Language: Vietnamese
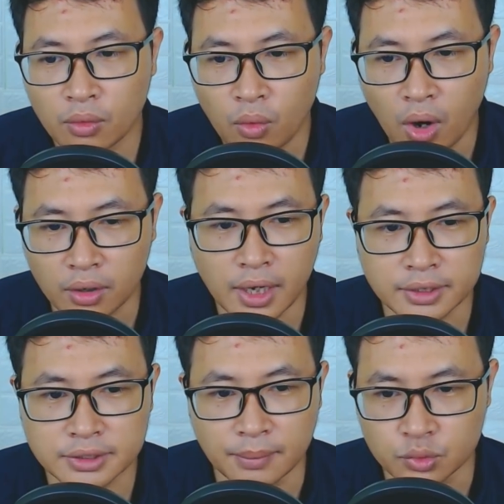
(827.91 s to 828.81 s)
hoặc là
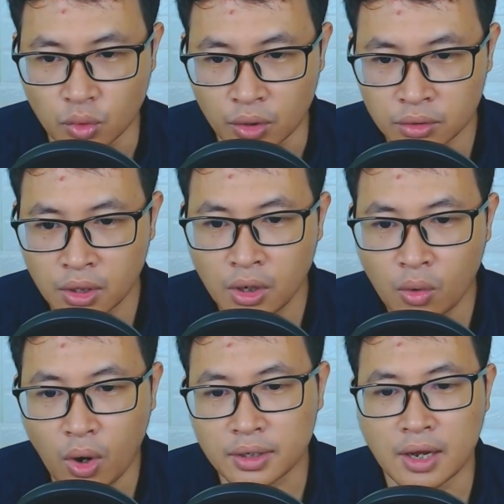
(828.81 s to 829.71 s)
trầm xuống
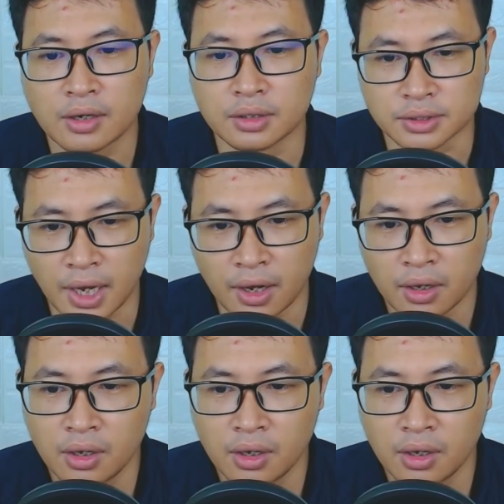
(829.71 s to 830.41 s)
Hoặc là hở ra